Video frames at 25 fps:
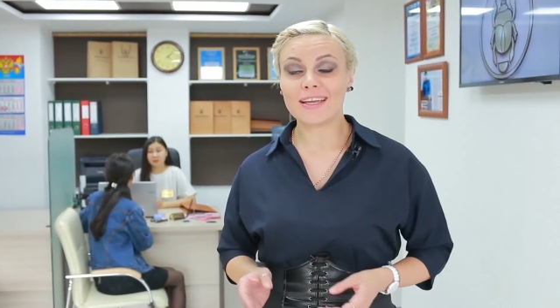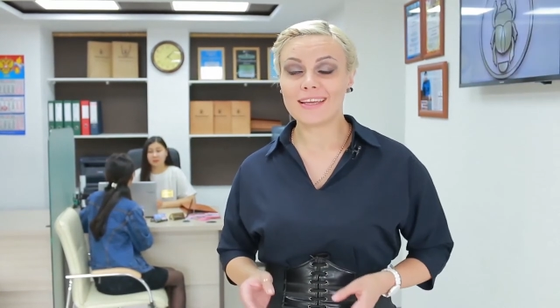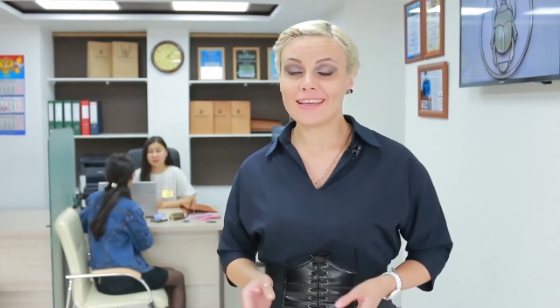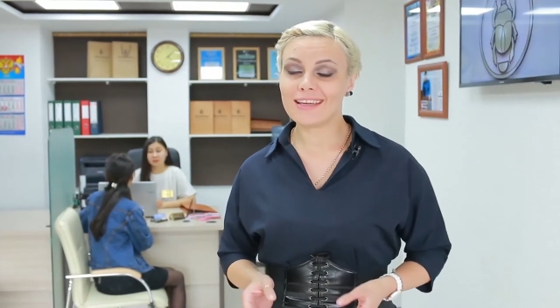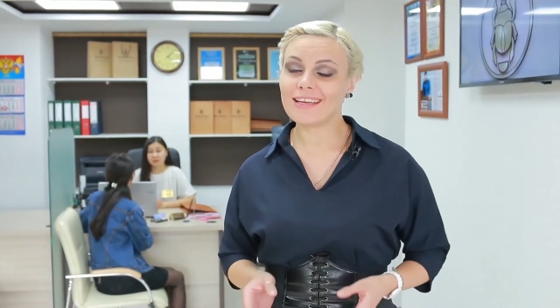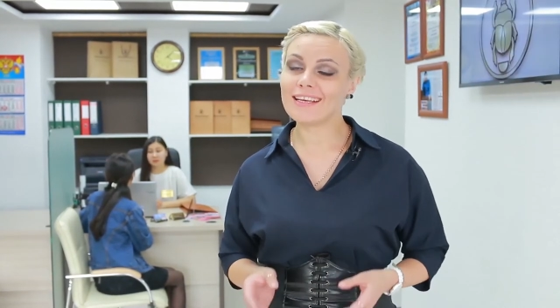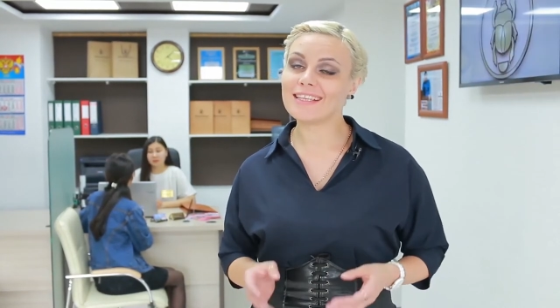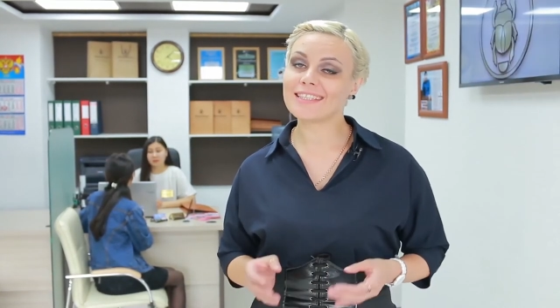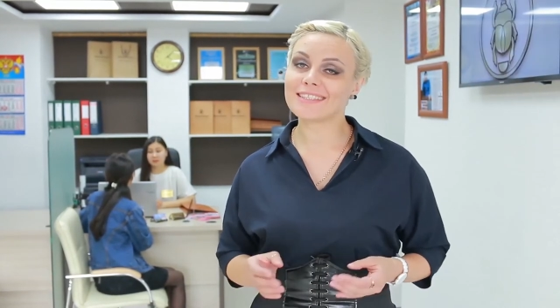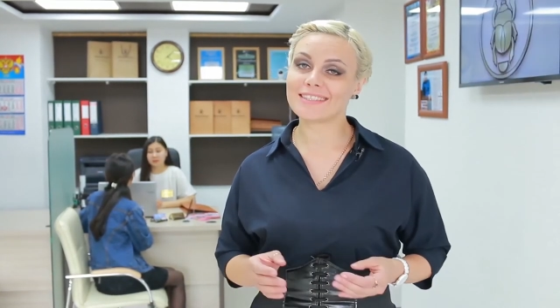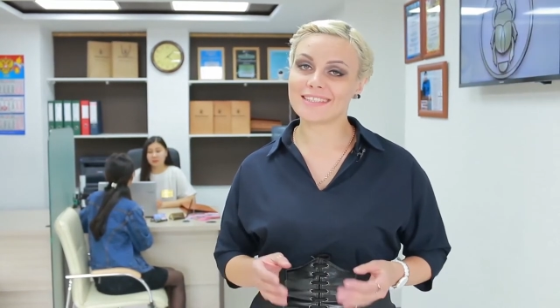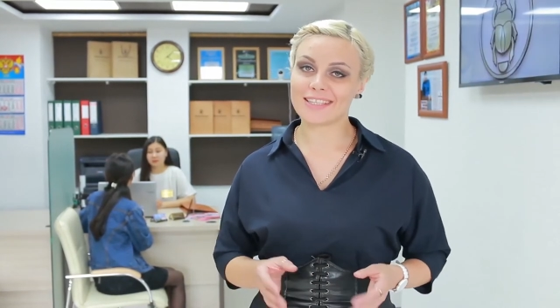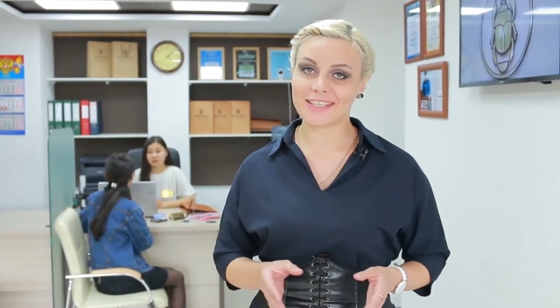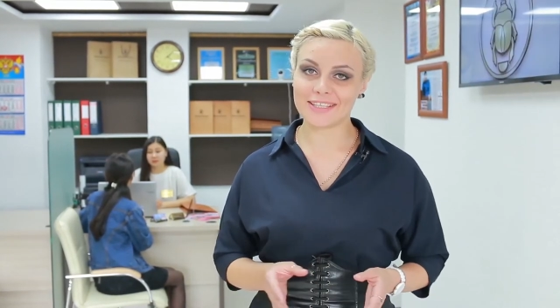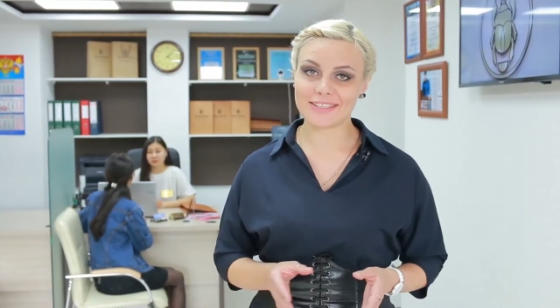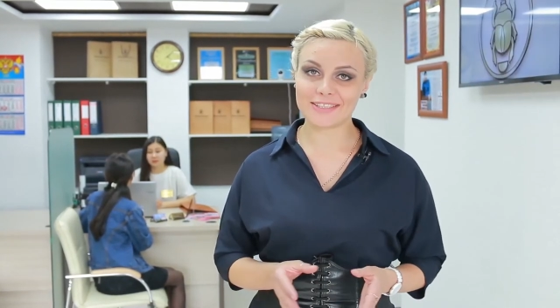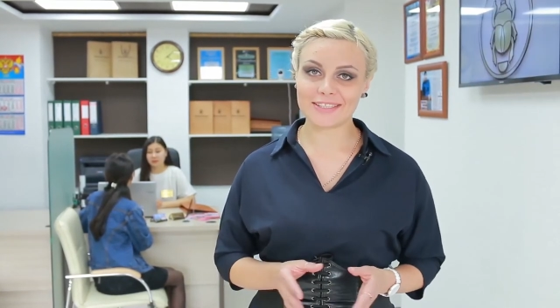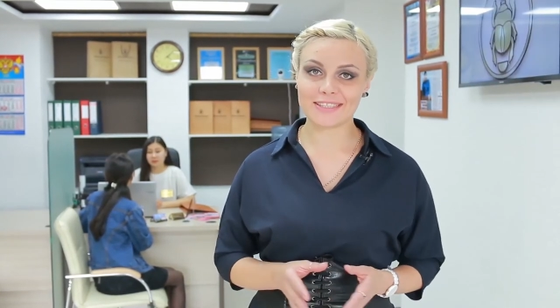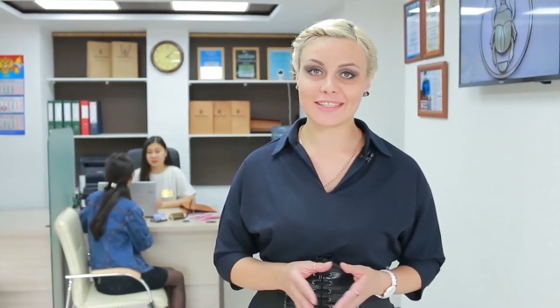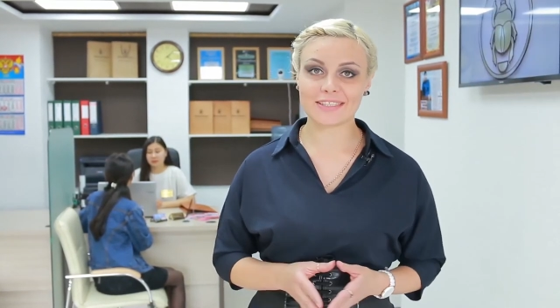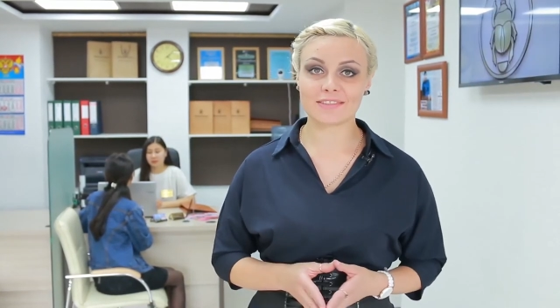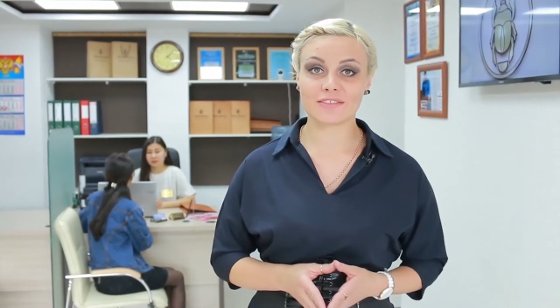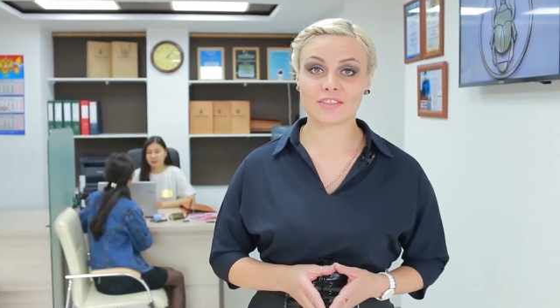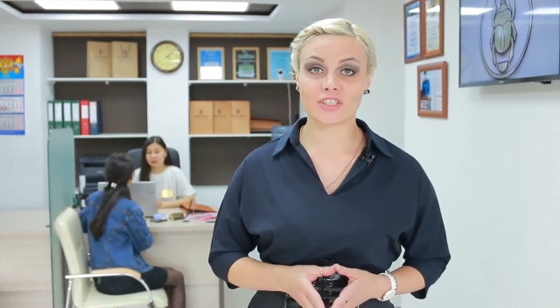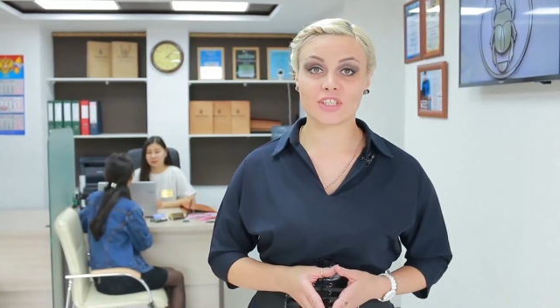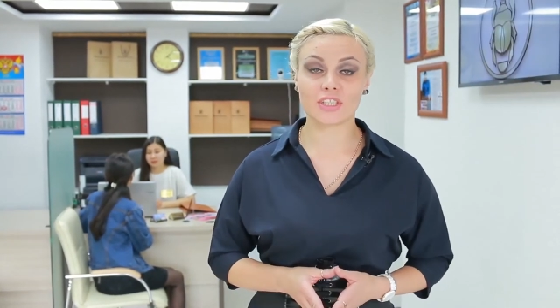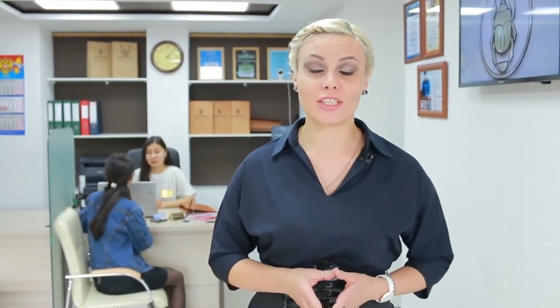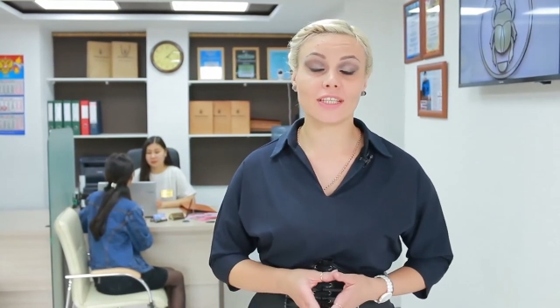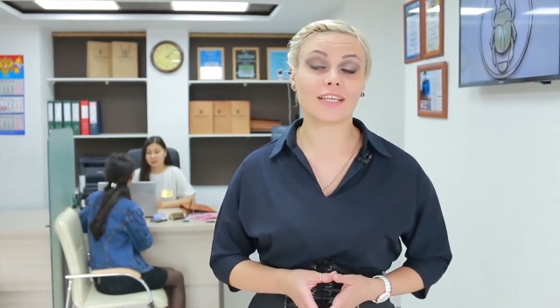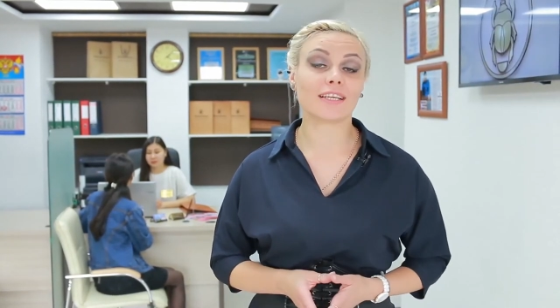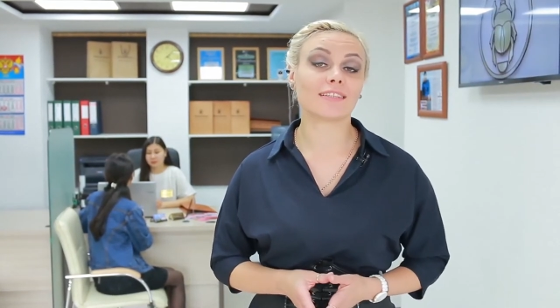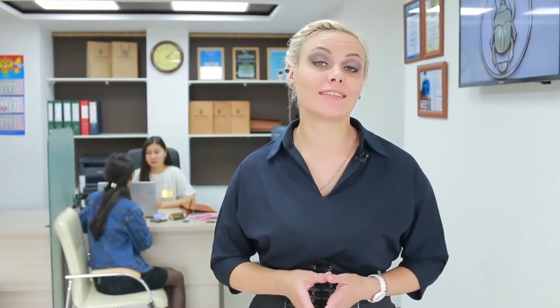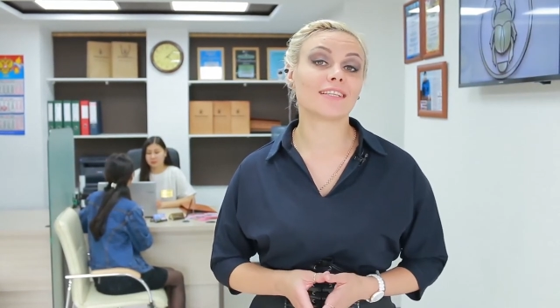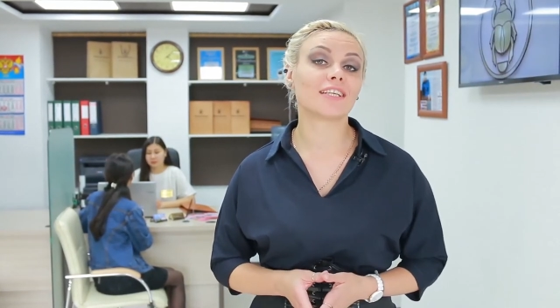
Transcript: или строительство жилья,